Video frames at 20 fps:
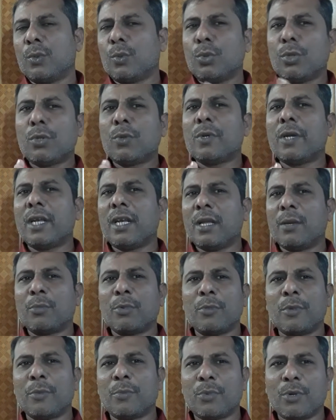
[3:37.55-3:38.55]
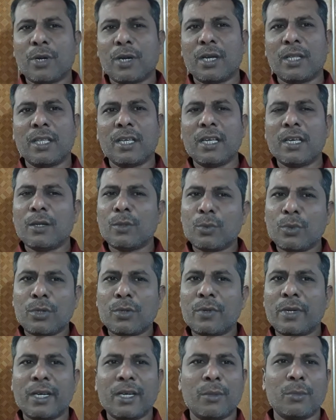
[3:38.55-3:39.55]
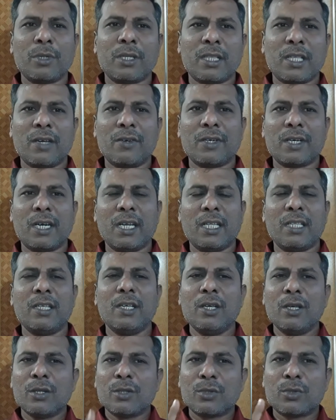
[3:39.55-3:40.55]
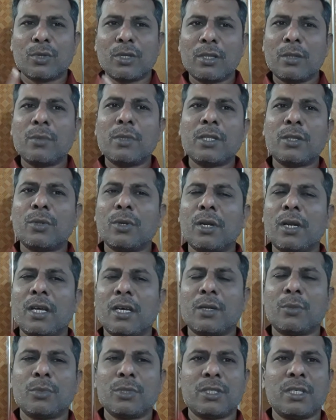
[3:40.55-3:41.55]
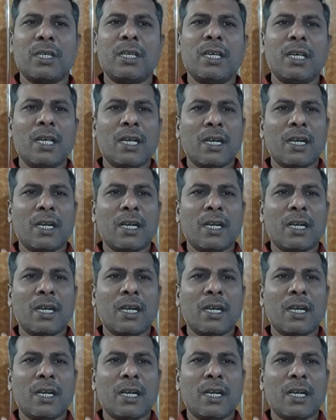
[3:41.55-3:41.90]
குறுக்கோயில் எப்பவுமே போகாதீங்க குறுக்கோயில் நமக்கு தேவை கிடையாது சொந்தமாக தொழில் ஆரம்பித்து